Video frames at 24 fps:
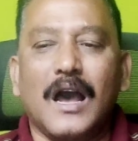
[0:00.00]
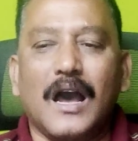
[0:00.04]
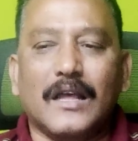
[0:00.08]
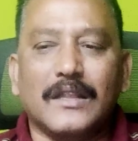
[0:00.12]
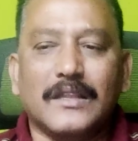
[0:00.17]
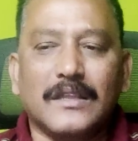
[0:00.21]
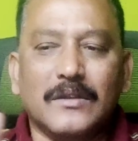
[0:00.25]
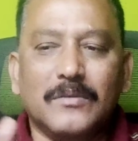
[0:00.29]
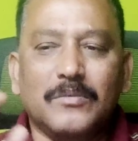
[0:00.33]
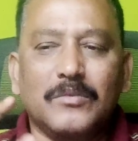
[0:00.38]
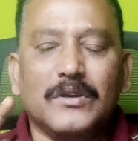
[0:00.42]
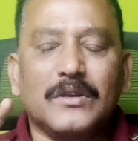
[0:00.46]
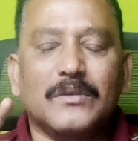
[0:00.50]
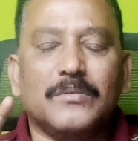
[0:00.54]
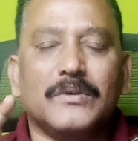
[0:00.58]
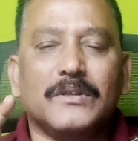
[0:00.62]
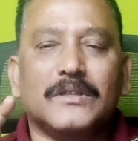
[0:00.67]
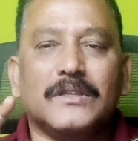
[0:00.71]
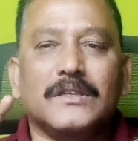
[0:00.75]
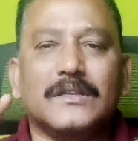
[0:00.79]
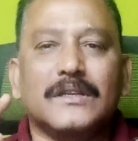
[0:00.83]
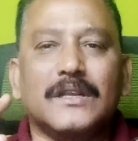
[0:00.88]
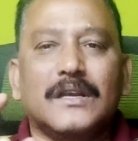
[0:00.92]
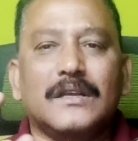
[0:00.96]
அதே போல்
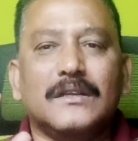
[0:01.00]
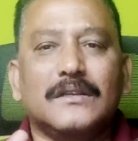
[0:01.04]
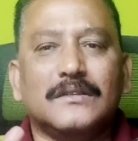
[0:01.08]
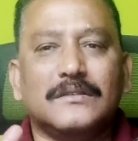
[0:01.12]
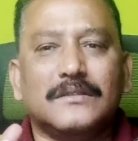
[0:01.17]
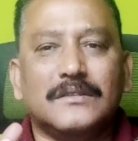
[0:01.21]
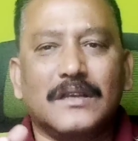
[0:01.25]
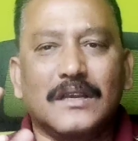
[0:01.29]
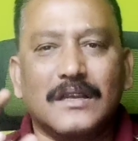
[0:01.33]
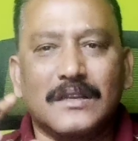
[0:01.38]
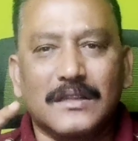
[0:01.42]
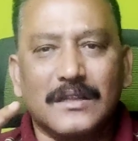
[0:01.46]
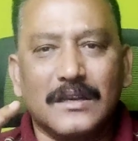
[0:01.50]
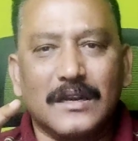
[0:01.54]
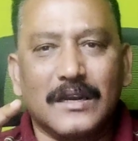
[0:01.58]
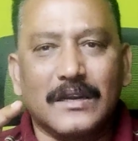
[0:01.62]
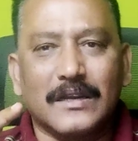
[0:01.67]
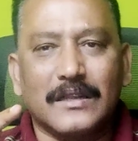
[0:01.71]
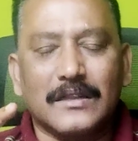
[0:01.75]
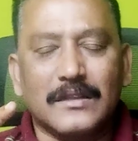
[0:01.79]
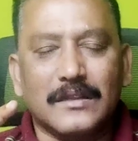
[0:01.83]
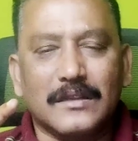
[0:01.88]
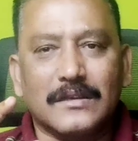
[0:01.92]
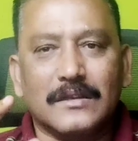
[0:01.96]
பார்த்திங்கன்னா தேர்தல்
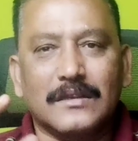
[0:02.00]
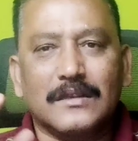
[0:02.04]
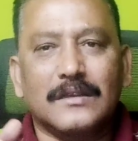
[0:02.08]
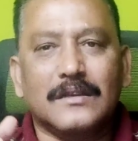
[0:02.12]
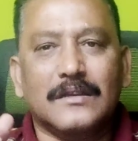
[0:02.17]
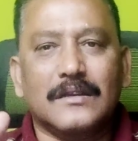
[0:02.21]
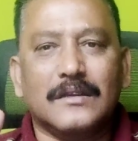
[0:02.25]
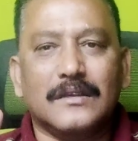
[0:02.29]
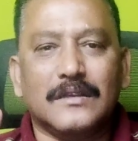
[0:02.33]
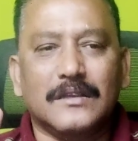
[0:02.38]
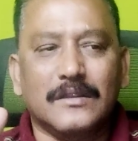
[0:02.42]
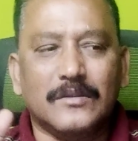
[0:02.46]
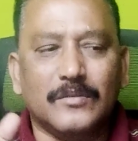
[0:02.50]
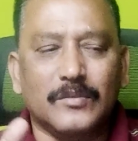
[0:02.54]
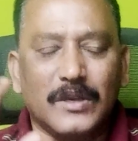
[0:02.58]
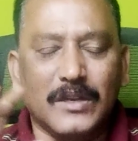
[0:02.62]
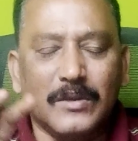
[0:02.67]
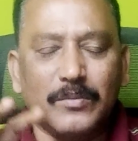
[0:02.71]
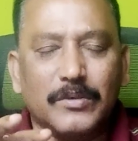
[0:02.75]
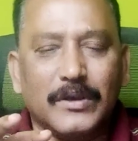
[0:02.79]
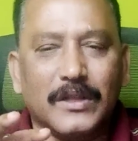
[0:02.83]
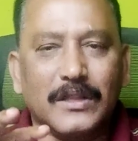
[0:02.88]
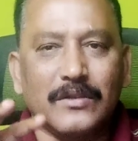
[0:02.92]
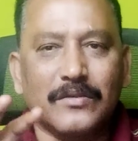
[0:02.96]
ஆணையத்துக்கு இது
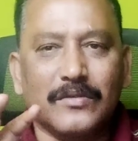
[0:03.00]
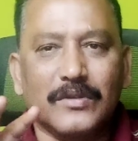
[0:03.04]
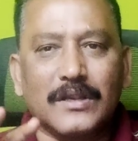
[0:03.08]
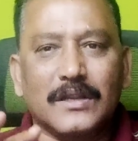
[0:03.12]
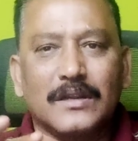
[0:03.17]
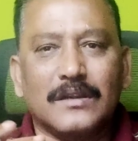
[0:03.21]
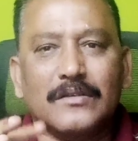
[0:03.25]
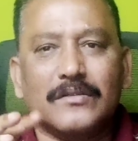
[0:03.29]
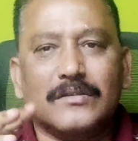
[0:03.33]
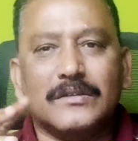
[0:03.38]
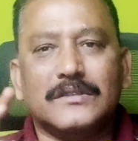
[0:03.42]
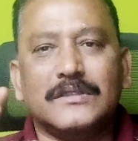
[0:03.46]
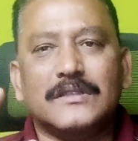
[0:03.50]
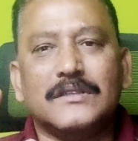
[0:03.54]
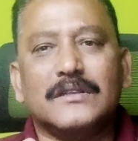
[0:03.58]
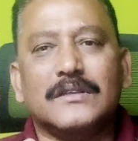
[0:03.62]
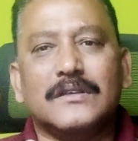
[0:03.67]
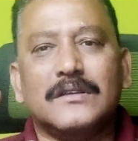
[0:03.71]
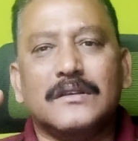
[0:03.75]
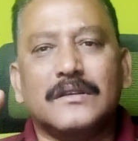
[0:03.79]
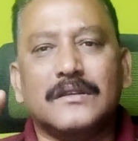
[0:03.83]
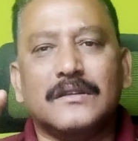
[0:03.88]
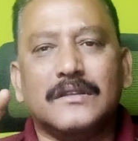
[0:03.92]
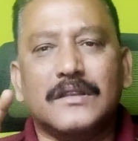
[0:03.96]
மாதிரி பதவிகளை வச்சு
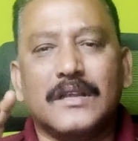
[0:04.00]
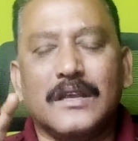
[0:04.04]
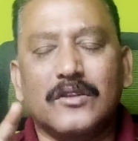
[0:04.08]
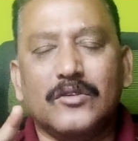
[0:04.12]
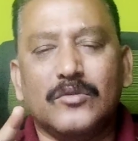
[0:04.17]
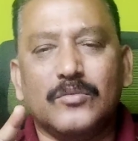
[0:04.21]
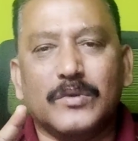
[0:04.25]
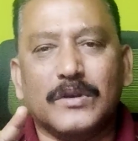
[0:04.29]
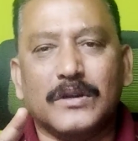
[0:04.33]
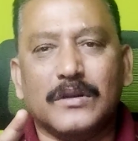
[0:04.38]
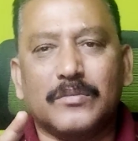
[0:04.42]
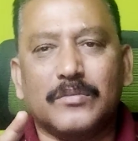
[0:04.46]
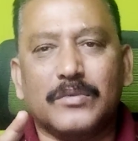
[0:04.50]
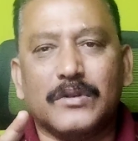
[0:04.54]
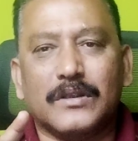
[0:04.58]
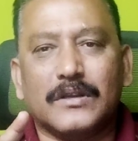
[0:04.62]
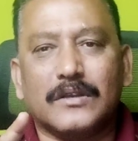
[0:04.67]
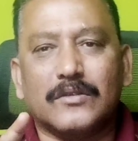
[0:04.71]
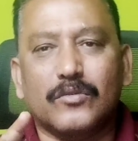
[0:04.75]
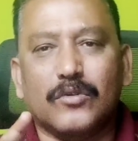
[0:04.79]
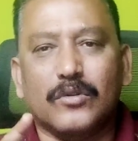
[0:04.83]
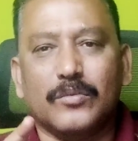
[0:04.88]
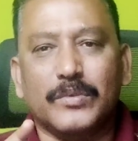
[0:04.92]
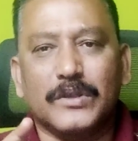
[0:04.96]
தேர்வு பண்ண
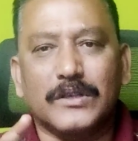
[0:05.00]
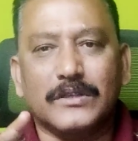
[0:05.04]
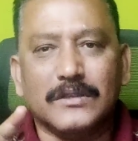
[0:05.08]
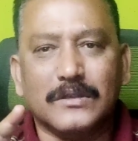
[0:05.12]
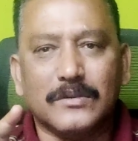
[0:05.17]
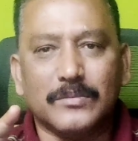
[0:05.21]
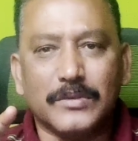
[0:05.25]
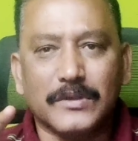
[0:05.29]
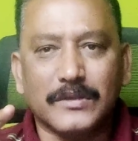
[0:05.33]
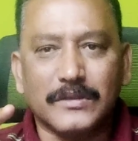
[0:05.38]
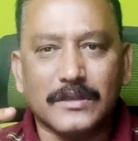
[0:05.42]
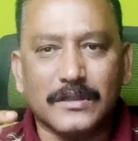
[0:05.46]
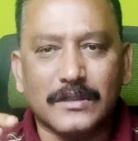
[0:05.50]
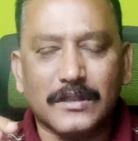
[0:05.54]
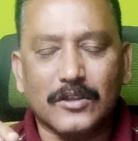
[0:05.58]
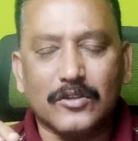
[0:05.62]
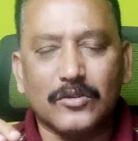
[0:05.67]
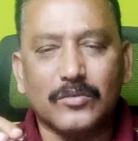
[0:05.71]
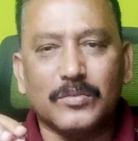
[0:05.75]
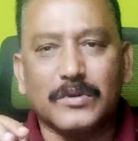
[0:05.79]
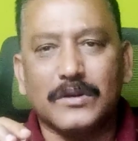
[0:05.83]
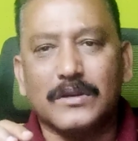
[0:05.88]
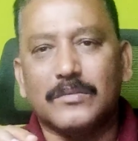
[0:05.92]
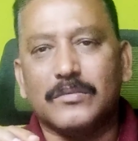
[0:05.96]
பிறகு ஓபிஎஸ் இபிஎஸ்ஸை
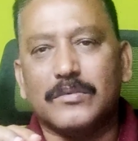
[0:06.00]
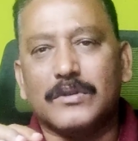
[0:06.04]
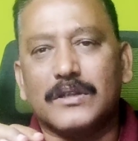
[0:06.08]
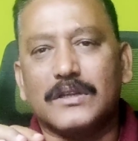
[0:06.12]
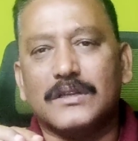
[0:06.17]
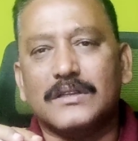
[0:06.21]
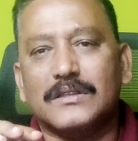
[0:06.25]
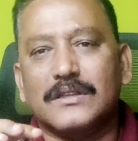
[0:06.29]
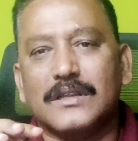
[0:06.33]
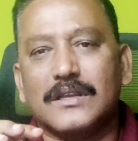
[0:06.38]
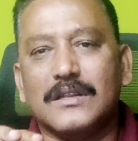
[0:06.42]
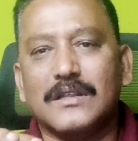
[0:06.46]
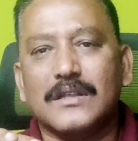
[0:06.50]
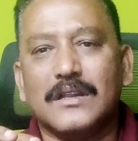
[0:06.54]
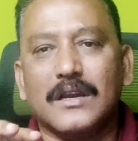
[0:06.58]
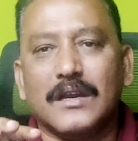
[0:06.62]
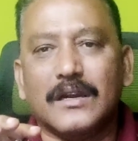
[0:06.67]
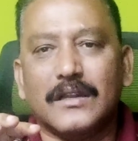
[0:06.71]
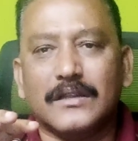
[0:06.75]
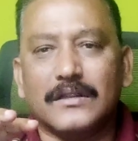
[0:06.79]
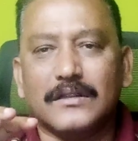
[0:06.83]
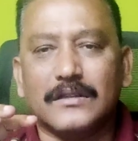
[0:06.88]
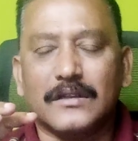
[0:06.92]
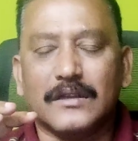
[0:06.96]
தேர்வு பண்ண பிறகு தேர்தல்
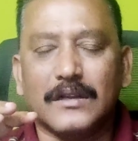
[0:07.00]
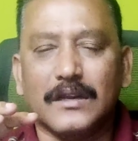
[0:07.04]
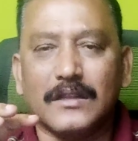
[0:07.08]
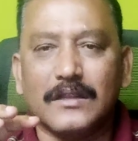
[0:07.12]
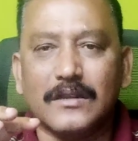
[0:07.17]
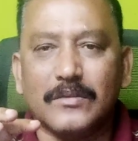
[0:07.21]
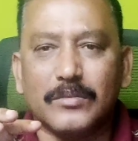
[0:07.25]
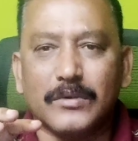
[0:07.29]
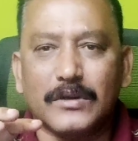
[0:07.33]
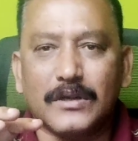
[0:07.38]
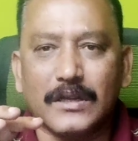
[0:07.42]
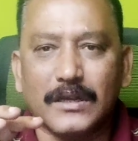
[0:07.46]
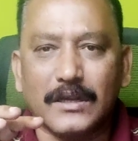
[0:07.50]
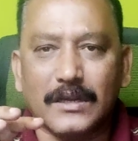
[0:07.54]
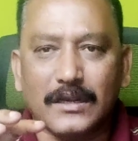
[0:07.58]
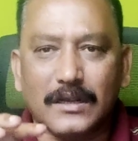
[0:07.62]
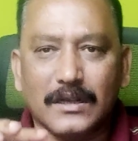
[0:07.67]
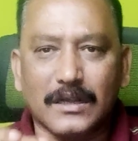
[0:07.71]
ஆணையத்துக்கு எழுதப்பட்ட